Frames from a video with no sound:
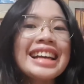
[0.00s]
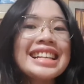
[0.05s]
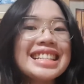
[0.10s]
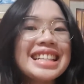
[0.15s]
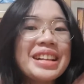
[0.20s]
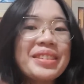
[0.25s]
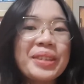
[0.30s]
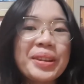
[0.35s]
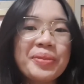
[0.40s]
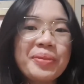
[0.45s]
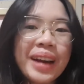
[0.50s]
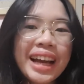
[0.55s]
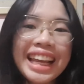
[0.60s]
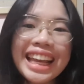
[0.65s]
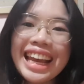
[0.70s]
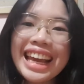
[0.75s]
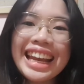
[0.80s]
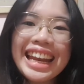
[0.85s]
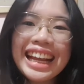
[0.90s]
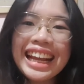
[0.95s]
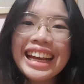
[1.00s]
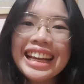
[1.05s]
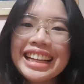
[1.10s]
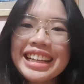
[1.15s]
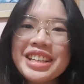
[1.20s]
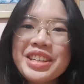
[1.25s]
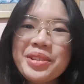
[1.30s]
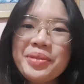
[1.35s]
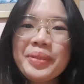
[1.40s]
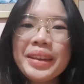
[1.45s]
Selamat pagi
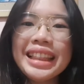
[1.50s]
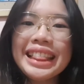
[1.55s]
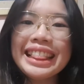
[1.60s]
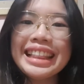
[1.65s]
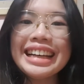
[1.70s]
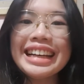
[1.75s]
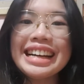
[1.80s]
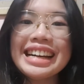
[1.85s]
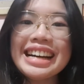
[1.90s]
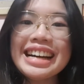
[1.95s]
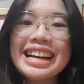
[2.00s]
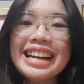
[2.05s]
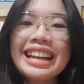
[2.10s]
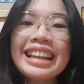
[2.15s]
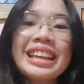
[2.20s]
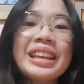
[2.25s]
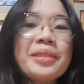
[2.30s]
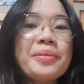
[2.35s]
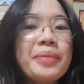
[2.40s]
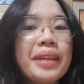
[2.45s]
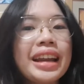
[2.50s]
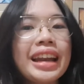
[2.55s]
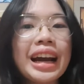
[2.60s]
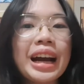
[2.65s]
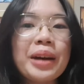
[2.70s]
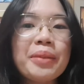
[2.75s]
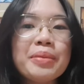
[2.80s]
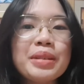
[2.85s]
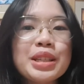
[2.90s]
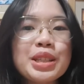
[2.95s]
adik-adik Jupiter Gimana
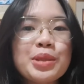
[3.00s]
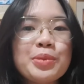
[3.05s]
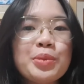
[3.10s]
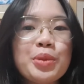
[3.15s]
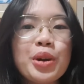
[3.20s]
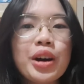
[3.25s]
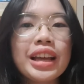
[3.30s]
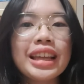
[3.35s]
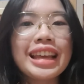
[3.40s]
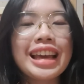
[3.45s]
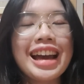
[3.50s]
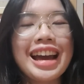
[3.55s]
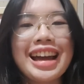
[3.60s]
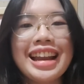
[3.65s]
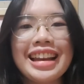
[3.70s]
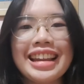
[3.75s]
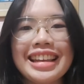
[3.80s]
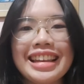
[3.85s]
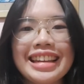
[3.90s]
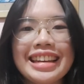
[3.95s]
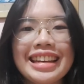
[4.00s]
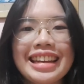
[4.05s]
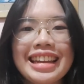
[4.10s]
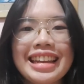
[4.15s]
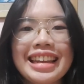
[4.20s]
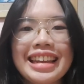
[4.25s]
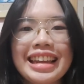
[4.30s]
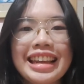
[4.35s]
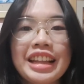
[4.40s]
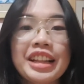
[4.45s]
kabar semuanya hari
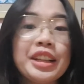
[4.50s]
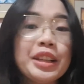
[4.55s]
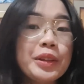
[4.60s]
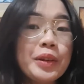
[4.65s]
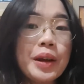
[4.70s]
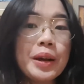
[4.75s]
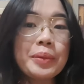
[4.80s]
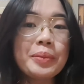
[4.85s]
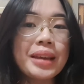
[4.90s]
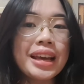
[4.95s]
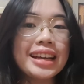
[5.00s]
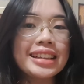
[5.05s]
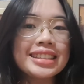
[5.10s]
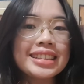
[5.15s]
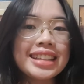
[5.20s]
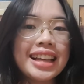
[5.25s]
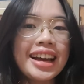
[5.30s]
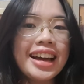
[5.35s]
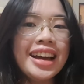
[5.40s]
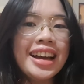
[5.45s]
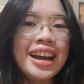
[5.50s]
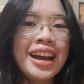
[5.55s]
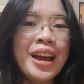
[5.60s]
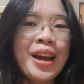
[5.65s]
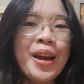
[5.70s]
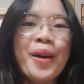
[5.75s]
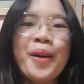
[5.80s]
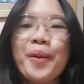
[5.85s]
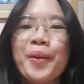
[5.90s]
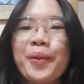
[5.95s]
ini? Luar biasa?
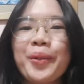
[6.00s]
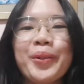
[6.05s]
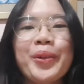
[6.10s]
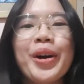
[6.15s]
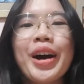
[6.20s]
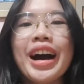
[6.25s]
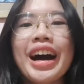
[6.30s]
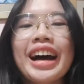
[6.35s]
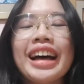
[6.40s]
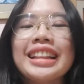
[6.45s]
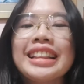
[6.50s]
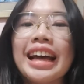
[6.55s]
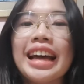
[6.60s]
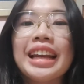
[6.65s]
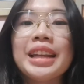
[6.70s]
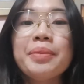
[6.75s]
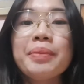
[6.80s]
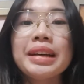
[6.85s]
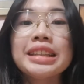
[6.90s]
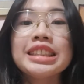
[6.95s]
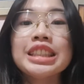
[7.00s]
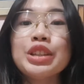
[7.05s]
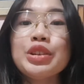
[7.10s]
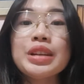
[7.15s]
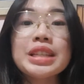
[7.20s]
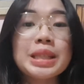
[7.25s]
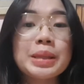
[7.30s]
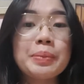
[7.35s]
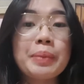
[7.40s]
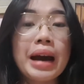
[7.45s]
Wah, tadi pasti udah
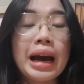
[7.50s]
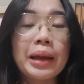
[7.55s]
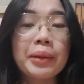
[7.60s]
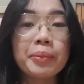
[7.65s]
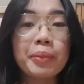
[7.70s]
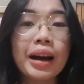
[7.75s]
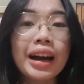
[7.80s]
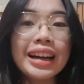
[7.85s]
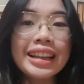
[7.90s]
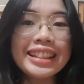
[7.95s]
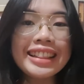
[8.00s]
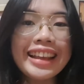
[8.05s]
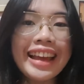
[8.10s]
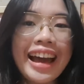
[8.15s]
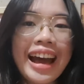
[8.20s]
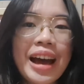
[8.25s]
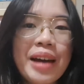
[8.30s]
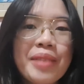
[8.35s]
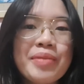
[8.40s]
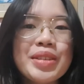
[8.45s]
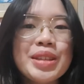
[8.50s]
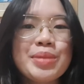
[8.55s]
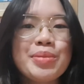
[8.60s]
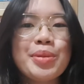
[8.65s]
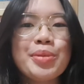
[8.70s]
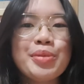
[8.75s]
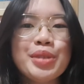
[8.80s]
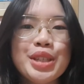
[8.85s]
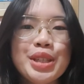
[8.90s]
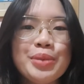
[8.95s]
semangat banget ya abis
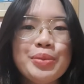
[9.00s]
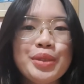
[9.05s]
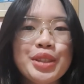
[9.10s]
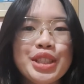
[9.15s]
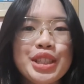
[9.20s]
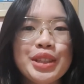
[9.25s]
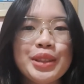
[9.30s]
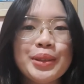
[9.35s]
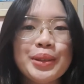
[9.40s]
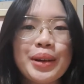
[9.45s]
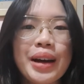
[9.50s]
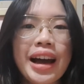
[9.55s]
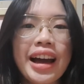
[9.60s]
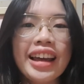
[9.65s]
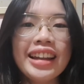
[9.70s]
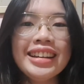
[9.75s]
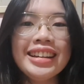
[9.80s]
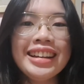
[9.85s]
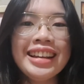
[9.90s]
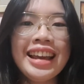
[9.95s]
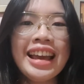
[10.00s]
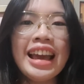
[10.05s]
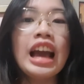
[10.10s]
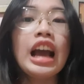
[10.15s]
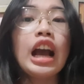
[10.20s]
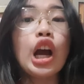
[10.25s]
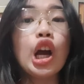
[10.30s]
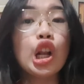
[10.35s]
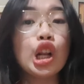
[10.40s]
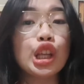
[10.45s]
memuji-muji Tuhan
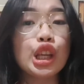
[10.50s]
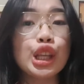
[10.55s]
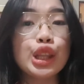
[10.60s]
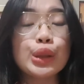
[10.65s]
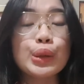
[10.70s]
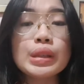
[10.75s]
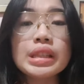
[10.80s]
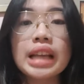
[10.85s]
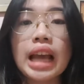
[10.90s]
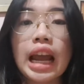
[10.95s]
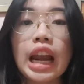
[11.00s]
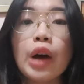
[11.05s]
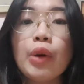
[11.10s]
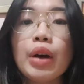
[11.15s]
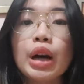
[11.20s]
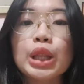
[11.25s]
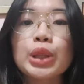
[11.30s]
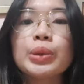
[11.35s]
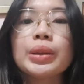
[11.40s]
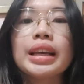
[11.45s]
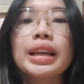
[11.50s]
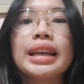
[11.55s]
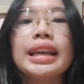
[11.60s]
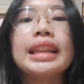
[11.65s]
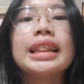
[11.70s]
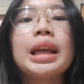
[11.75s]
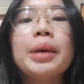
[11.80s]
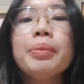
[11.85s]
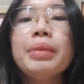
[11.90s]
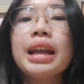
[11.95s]
Kalau gitu sekarang waktunya
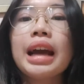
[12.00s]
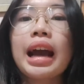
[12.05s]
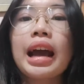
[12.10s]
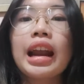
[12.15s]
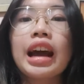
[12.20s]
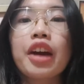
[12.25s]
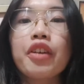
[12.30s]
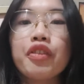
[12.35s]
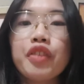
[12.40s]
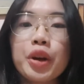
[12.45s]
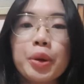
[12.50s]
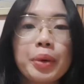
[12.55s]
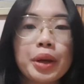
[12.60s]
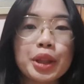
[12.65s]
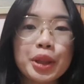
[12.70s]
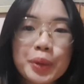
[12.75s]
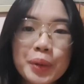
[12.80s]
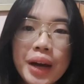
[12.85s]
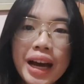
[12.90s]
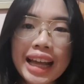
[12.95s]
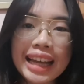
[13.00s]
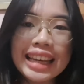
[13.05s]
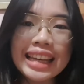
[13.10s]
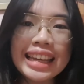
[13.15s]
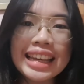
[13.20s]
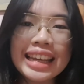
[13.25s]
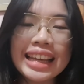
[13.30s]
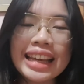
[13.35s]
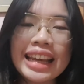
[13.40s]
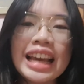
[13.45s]
kita mendengarkan firman Tuhan
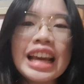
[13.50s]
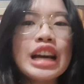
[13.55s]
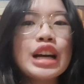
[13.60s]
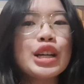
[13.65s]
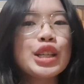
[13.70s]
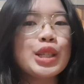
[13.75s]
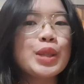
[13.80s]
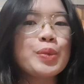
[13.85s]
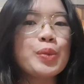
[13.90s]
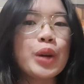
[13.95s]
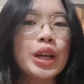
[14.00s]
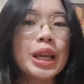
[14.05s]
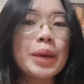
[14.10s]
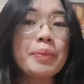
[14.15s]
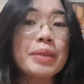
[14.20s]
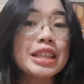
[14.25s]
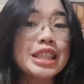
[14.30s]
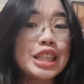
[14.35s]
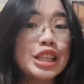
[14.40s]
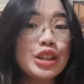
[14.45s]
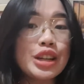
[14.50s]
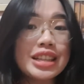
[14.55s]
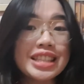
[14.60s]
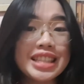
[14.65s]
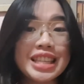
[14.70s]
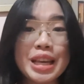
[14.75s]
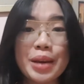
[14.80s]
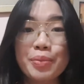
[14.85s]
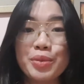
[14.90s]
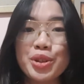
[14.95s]
nih Semuanya pasti udah
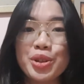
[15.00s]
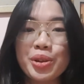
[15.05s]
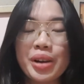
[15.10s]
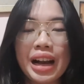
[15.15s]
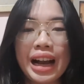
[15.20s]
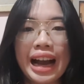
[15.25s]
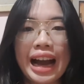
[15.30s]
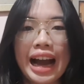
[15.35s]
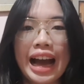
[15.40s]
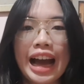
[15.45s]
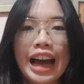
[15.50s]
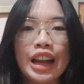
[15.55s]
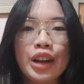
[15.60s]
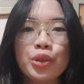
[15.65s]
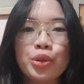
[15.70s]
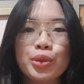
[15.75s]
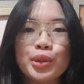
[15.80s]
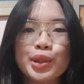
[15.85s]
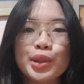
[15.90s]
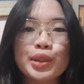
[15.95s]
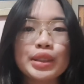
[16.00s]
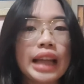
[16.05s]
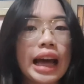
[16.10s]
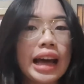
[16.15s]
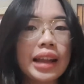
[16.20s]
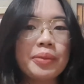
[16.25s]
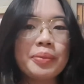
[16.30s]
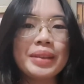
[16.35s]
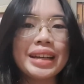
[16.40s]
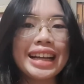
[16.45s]
siap juga kan untuk saat
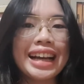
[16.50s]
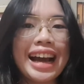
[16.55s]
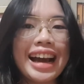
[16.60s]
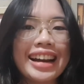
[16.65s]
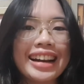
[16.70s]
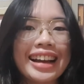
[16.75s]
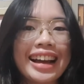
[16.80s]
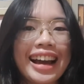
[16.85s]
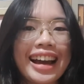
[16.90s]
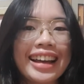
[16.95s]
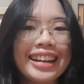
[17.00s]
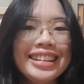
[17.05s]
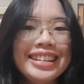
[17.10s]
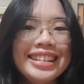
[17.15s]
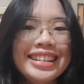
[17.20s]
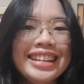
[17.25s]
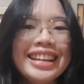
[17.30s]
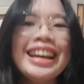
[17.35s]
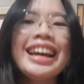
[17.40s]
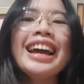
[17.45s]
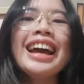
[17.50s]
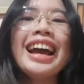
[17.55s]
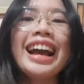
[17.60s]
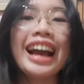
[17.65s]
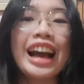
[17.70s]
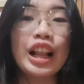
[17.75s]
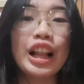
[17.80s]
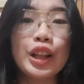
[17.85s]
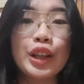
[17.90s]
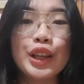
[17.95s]
mendengarkan?
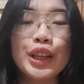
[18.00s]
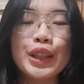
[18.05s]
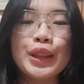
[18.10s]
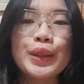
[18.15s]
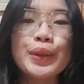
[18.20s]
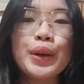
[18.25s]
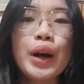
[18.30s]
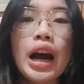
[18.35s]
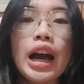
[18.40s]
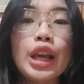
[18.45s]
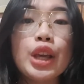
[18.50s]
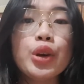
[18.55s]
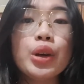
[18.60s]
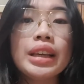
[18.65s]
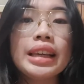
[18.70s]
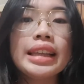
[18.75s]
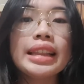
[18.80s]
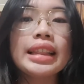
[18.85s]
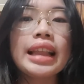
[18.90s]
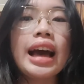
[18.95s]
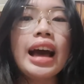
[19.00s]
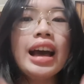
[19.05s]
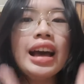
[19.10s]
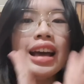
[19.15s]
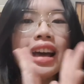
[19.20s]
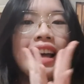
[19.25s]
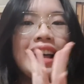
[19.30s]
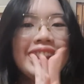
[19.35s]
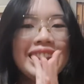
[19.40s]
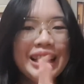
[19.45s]
Kalau gitu ayo kita
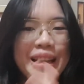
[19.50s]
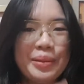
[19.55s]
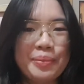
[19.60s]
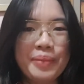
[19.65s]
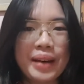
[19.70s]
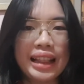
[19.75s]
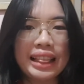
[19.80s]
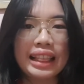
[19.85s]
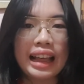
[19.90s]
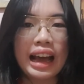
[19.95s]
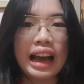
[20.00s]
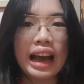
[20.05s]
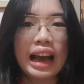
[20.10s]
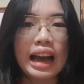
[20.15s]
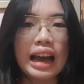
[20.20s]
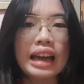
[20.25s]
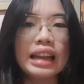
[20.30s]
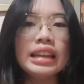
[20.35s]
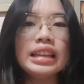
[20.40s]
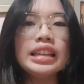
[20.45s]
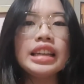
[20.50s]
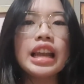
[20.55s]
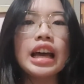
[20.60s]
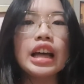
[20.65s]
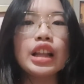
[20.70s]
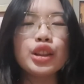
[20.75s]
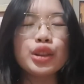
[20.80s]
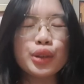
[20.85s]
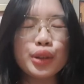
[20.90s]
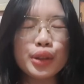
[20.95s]
lipat tangan
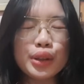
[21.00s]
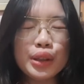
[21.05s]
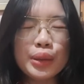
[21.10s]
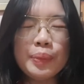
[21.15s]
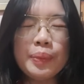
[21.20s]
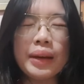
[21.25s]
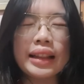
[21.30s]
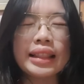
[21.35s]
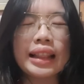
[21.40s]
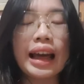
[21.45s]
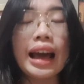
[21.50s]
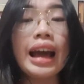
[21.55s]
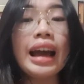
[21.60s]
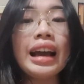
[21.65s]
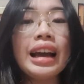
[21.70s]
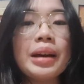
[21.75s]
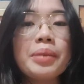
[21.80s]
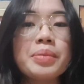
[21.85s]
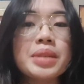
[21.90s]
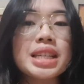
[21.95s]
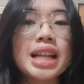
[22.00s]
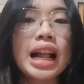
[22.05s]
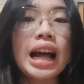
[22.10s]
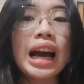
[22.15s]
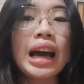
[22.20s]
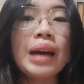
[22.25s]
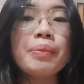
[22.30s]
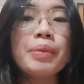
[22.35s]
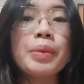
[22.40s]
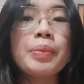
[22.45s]
dan tutup mata Kami
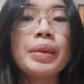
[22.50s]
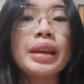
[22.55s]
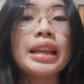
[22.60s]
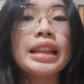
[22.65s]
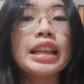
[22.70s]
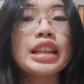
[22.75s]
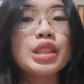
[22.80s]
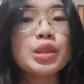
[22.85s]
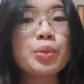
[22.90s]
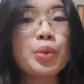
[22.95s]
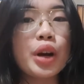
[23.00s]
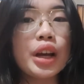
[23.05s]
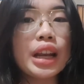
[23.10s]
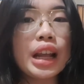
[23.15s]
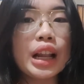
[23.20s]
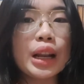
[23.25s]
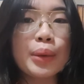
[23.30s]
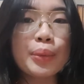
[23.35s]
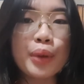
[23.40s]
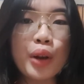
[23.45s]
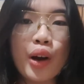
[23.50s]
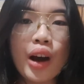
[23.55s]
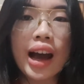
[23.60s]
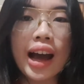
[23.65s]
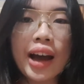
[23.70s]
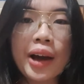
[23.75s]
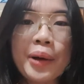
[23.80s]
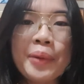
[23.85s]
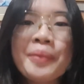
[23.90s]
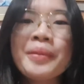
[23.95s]
syakkan pipi kita semua dalam
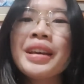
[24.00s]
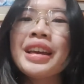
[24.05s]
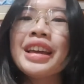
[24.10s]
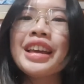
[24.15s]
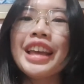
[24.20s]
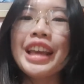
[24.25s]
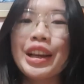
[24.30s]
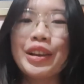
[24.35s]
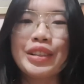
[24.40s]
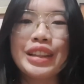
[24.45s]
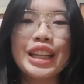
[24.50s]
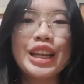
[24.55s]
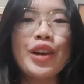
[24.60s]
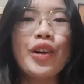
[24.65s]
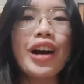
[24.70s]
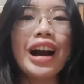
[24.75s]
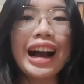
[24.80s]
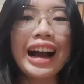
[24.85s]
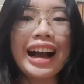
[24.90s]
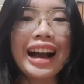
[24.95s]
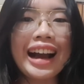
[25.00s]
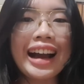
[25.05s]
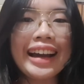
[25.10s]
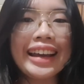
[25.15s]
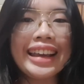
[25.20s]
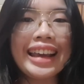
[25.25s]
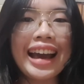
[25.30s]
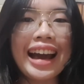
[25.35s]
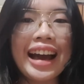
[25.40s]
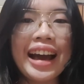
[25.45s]
doa Ikuti doa kakak
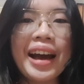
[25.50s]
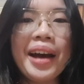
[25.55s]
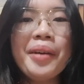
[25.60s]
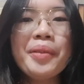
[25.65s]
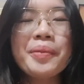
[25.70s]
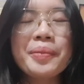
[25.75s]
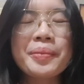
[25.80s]
ya